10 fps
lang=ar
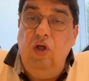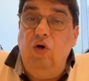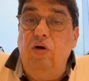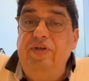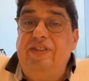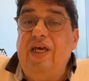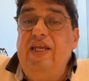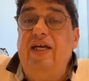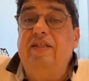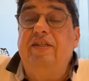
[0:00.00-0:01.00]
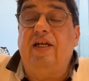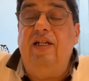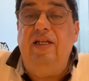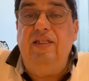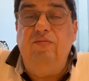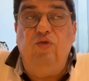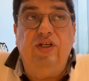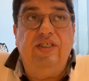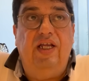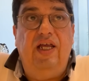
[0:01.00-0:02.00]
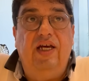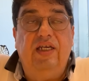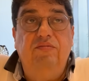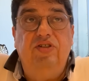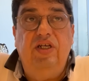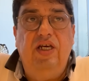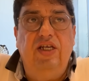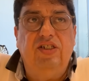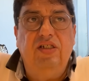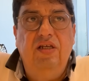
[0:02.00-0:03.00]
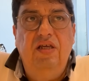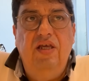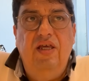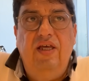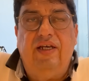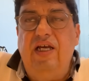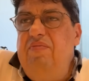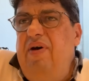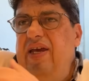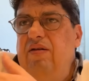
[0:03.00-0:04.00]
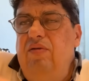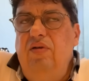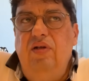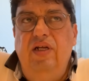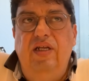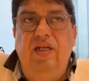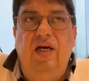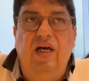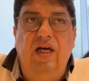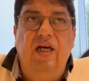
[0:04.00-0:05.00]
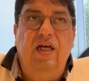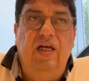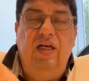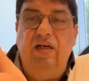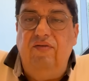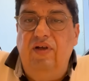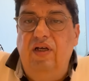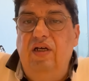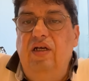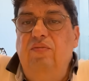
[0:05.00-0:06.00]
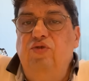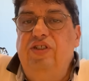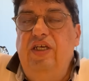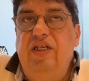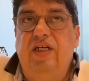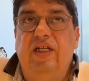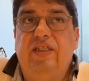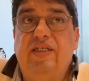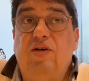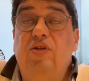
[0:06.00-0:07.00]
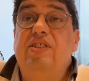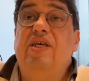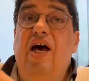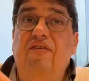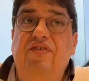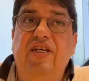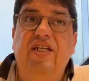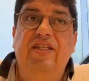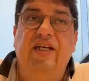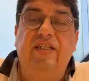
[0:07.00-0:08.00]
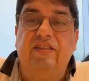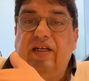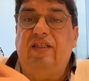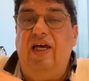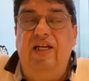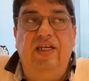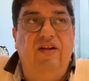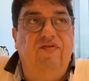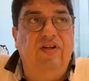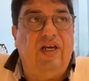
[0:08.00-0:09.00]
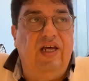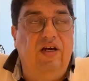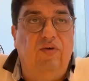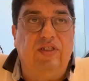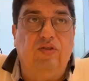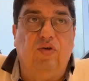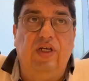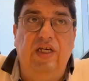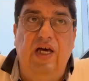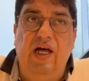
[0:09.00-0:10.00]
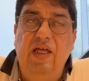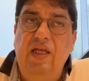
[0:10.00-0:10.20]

وبالتالي الضغط الذي مورس على حكيم جياش كان باين لان مسيري غلطه ولا الصحفي اللي دايرين الضغط حاليا في القنوات التركيه